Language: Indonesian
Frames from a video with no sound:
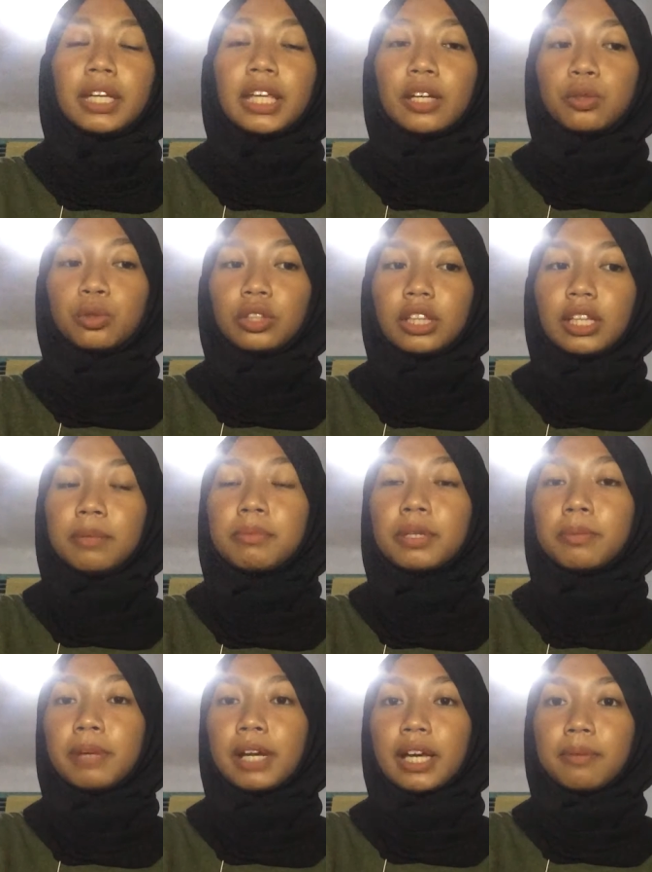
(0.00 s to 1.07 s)
mengikuti
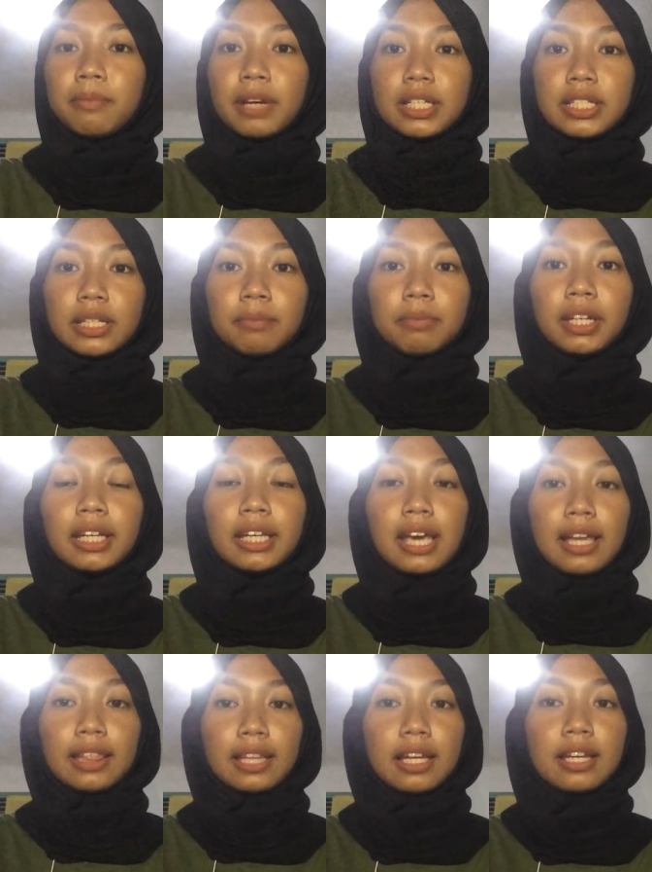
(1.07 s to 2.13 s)
berbagai macam
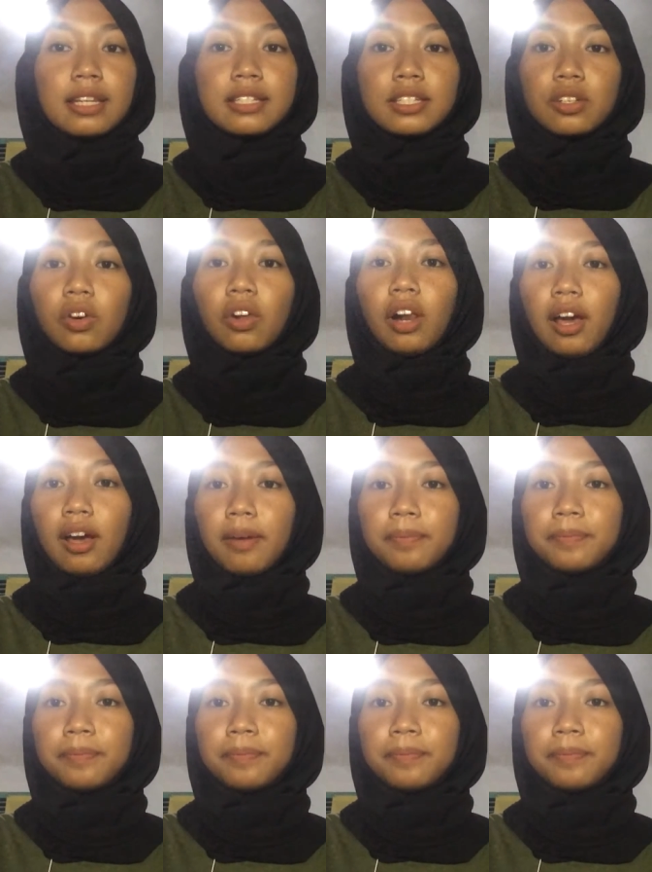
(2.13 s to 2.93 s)
kegiatan di sekolah.